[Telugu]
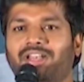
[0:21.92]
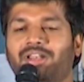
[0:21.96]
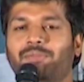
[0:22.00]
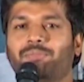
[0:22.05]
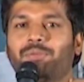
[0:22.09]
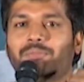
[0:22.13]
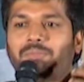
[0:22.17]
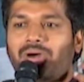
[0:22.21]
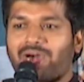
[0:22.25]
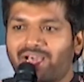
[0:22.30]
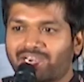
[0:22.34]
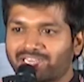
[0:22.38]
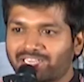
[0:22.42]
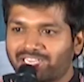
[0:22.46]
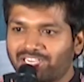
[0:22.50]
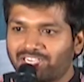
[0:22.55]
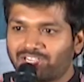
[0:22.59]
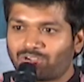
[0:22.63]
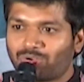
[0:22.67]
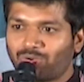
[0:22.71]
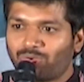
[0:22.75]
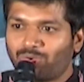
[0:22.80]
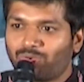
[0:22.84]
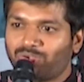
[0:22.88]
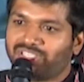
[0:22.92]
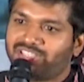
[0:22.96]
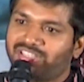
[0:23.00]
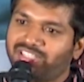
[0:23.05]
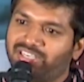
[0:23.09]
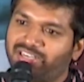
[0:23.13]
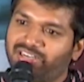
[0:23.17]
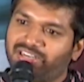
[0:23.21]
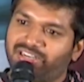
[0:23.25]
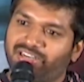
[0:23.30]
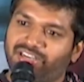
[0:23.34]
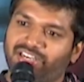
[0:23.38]
రేపు మార్కెట్లో
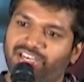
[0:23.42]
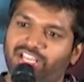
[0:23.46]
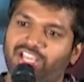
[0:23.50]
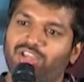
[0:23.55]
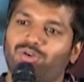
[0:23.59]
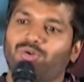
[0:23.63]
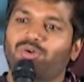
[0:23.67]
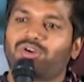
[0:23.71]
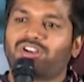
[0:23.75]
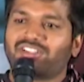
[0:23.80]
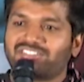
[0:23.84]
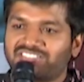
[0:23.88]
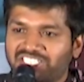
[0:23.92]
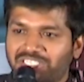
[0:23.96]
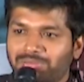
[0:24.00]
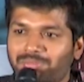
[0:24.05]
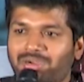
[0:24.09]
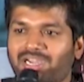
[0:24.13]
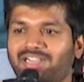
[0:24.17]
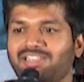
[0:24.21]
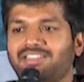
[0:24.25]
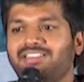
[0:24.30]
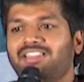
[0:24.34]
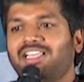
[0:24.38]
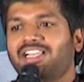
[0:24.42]
ఇది నేనున్న సినిమా అని